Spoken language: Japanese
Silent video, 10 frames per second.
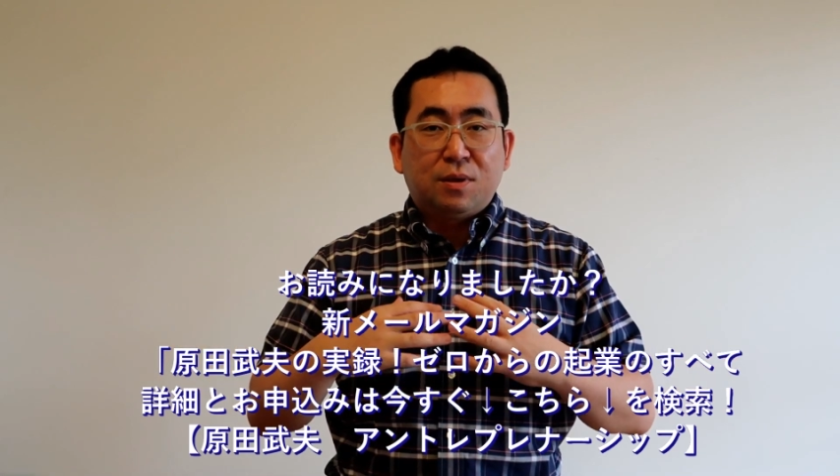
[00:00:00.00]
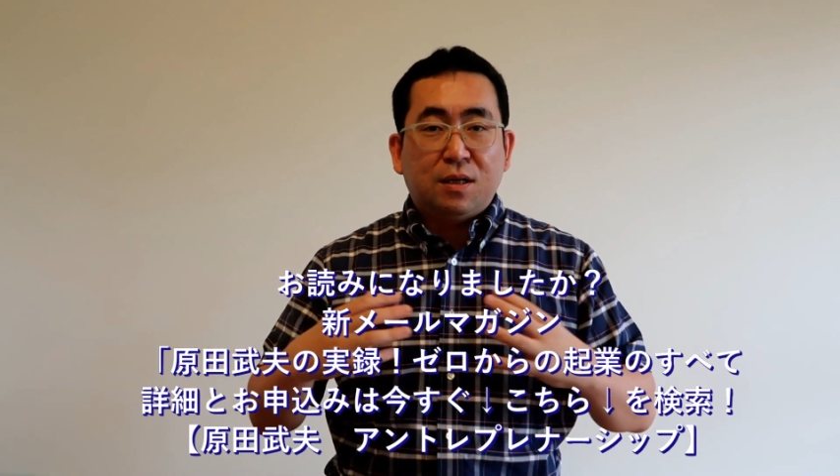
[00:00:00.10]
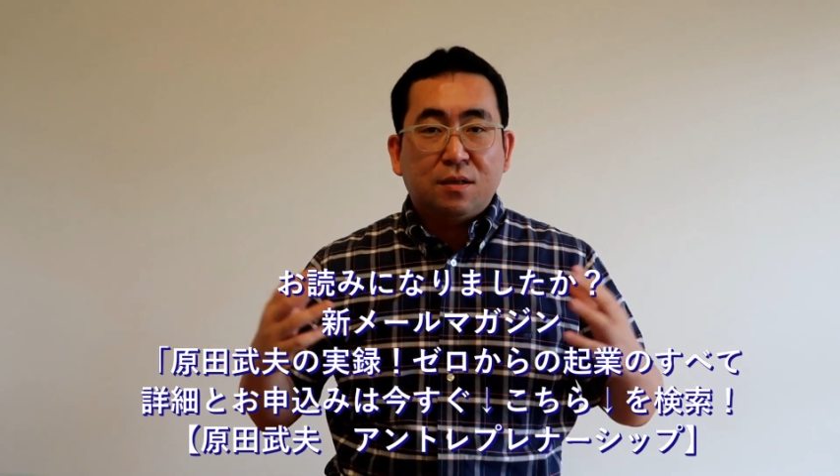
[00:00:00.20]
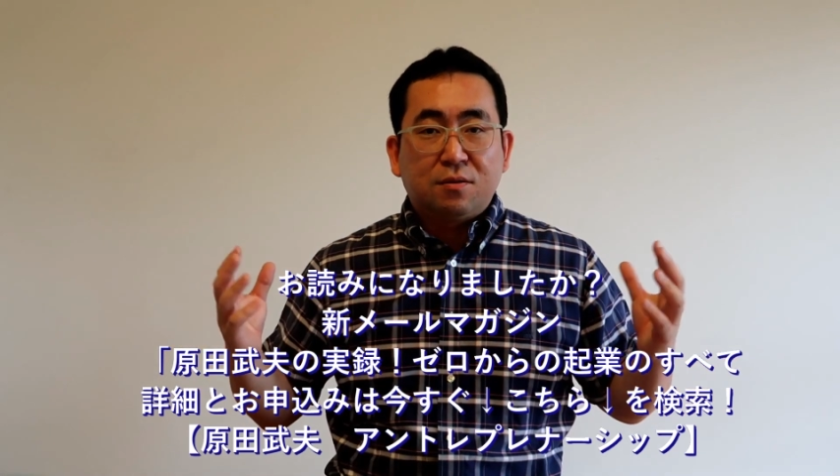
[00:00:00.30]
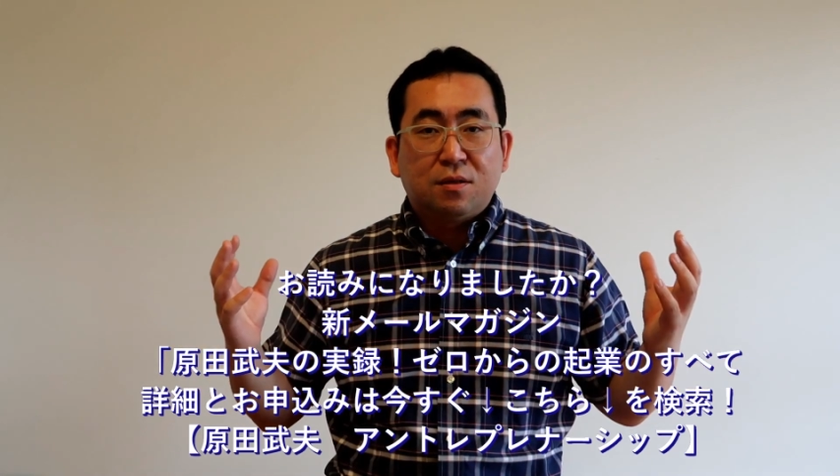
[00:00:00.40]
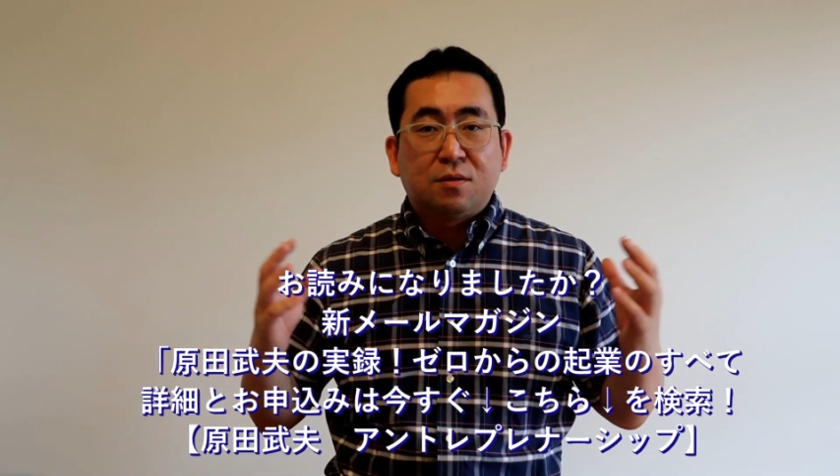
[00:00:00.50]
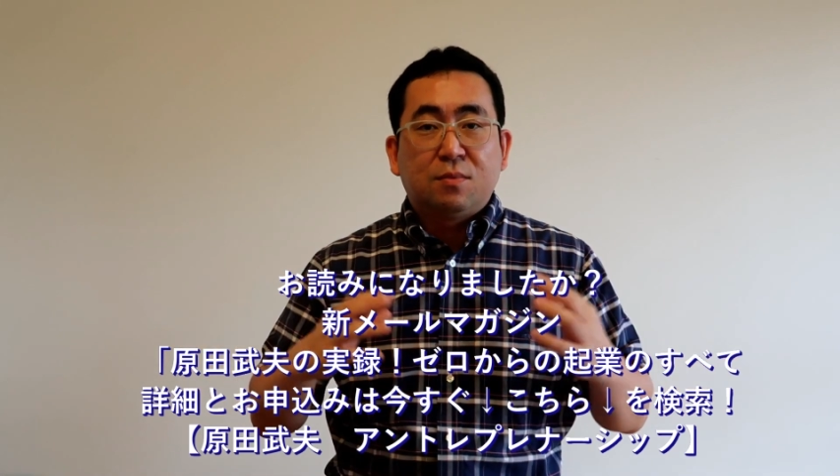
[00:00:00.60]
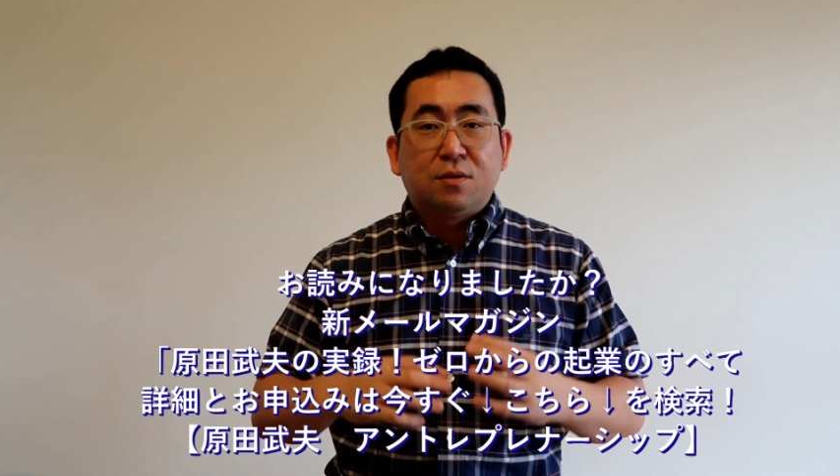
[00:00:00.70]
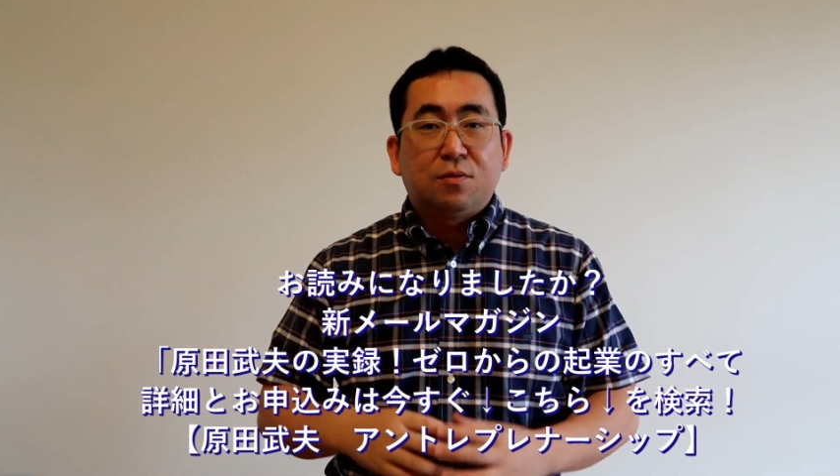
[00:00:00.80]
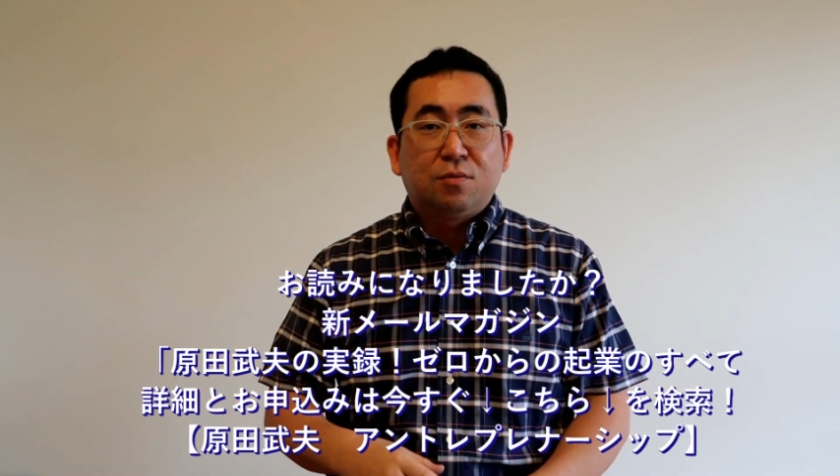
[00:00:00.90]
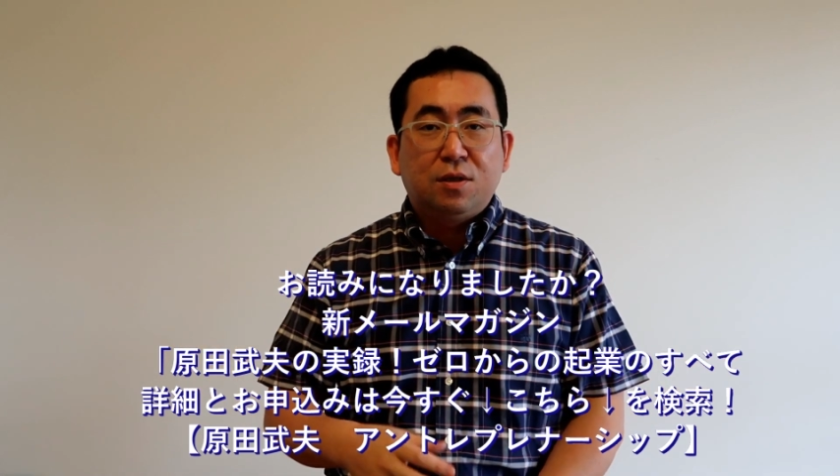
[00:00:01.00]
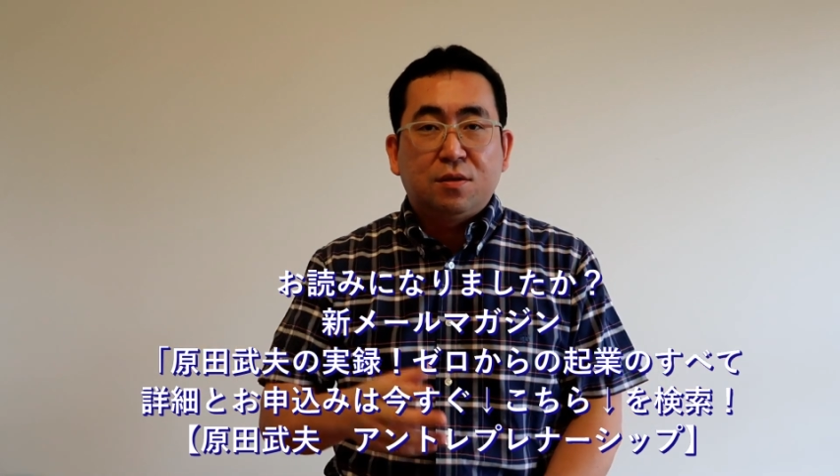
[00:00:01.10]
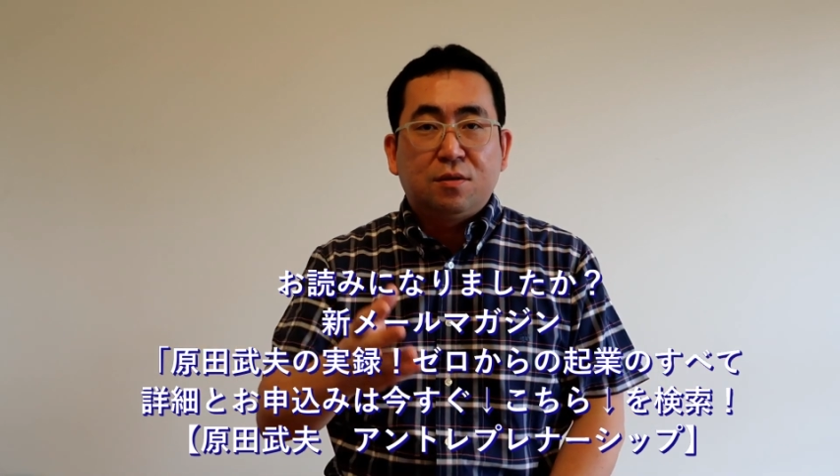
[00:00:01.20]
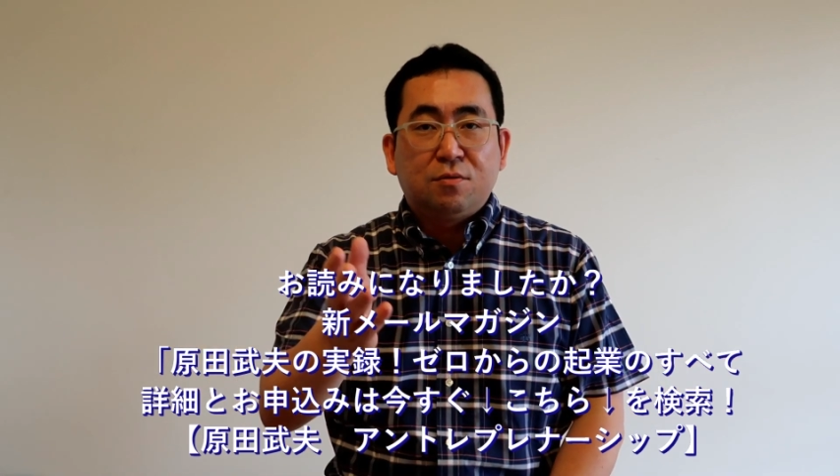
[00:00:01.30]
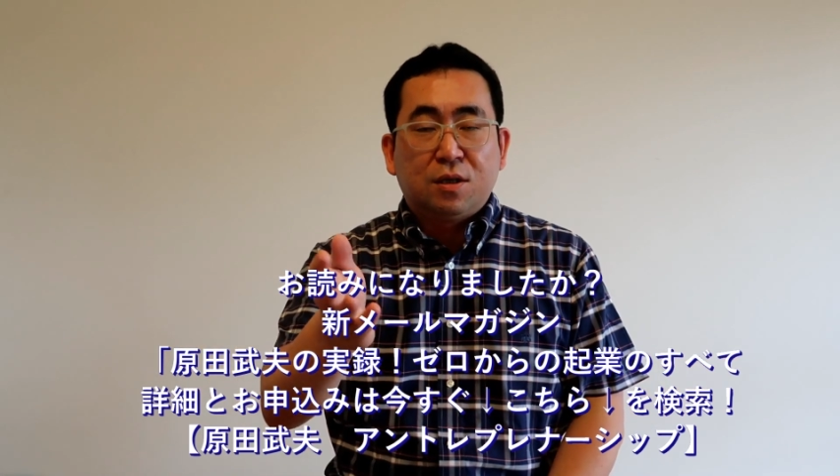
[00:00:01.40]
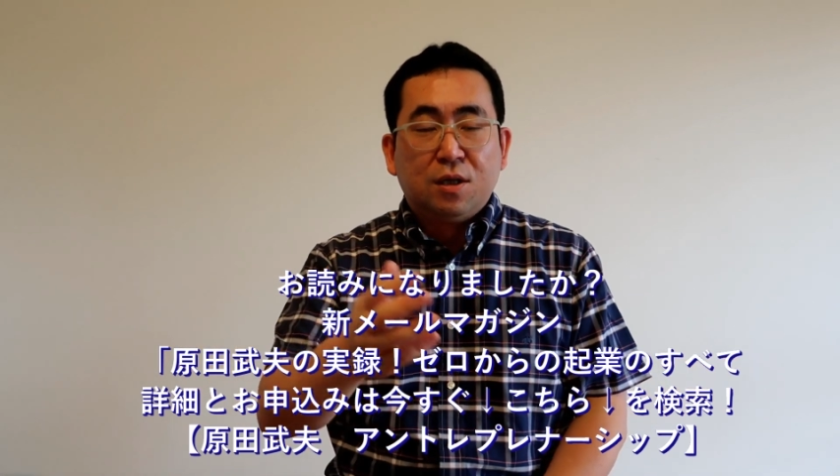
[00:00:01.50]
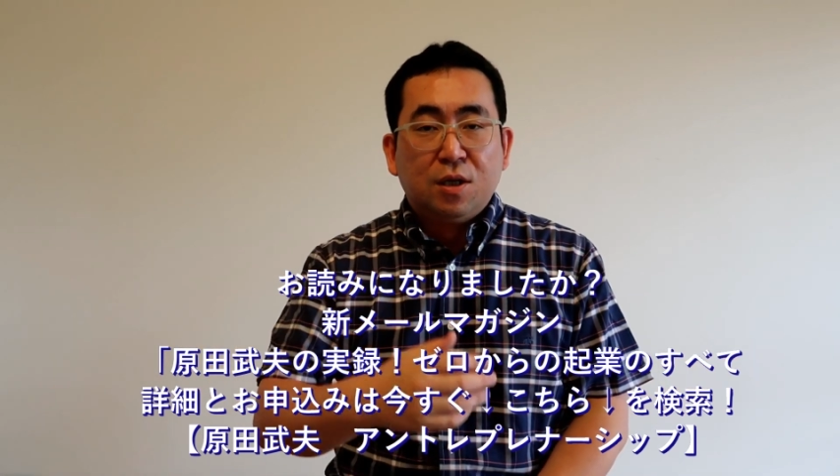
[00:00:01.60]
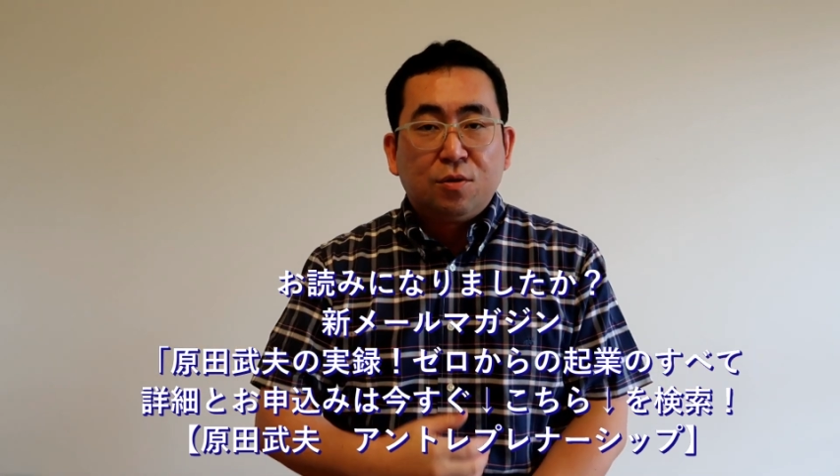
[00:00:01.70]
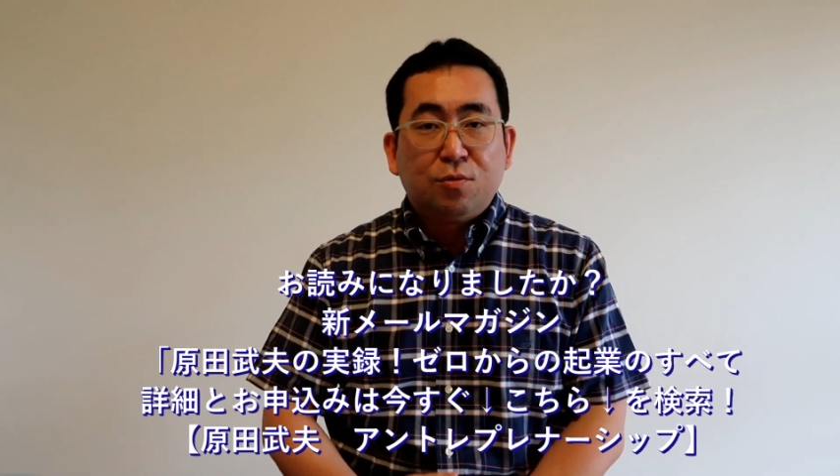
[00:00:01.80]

バーッと集まってそれでやってたのが